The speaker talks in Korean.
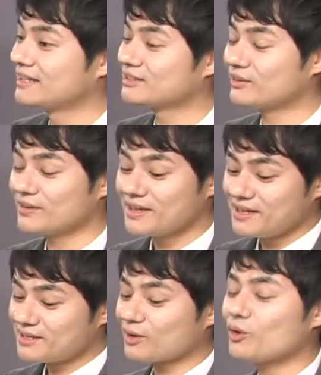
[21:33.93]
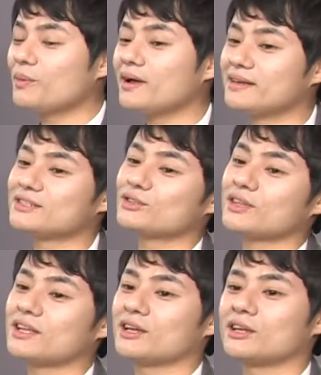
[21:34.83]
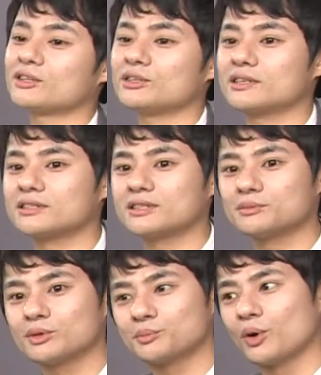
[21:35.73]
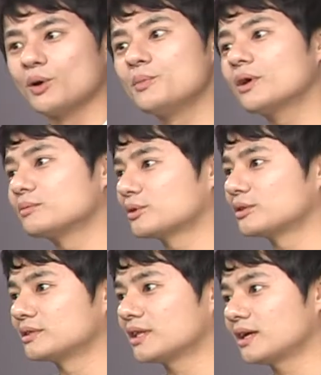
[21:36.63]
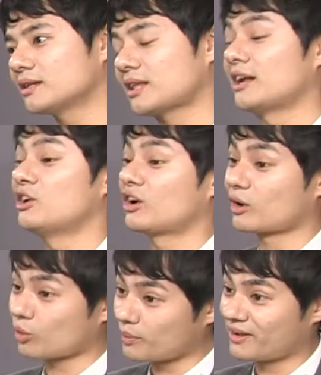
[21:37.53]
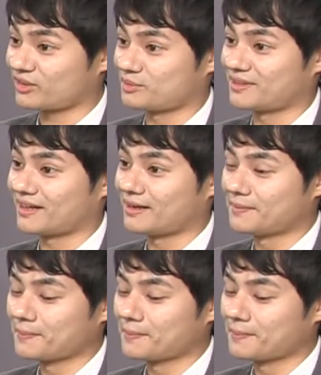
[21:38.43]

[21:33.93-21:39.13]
그래서 야 코바 이랬었대 얘기를 했더니 그때부터 별명이 붙었는데 달려라 코바였습니다.